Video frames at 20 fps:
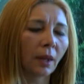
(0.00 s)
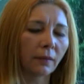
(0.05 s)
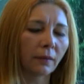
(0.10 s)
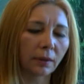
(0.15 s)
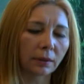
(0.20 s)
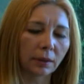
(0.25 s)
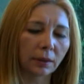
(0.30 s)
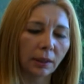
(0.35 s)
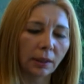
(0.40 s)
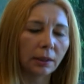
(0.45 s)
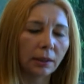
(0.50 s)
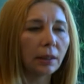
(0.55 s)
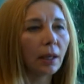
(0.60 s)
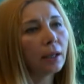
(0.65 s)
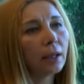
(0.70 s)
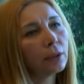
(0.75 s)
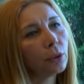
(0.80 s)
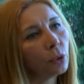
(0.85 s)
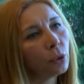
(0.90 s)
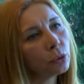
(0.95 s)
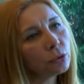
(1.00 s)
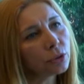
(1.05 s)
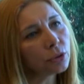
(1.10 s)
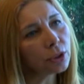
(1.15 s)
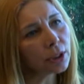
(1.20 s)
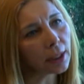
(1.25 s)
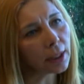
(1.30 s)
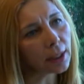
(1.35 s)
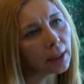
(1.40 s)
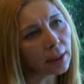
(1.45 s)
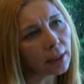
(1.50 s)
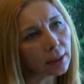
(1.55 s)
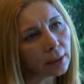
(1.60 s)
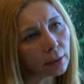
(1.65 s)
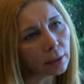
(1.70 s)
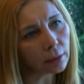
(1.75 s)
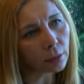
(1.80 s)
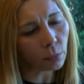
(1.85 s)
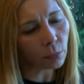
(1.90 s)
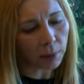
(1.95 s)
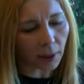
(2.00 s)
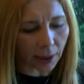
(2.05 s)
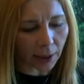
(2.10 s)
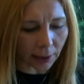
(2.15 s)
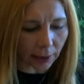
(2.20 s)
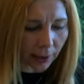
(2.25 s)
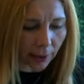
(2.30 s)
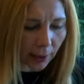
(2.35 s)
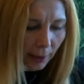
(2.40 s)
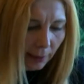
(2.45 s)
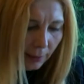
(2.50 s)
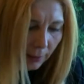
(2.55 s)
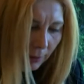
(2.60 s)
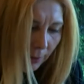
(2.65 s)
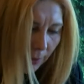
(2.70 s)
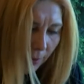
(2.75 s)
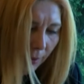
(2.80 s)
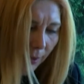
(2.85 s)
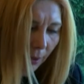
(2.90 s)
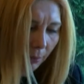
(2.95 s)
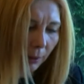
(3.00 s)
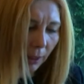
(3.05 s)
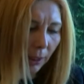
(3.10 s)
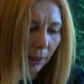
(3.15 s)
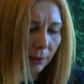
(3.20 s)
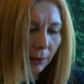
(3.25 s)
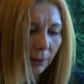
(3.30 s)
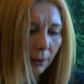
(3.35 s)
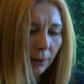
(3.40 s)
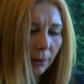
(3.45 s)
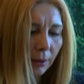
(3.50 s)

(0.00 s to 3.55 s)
Evet. Yani önce o para geldiği zaman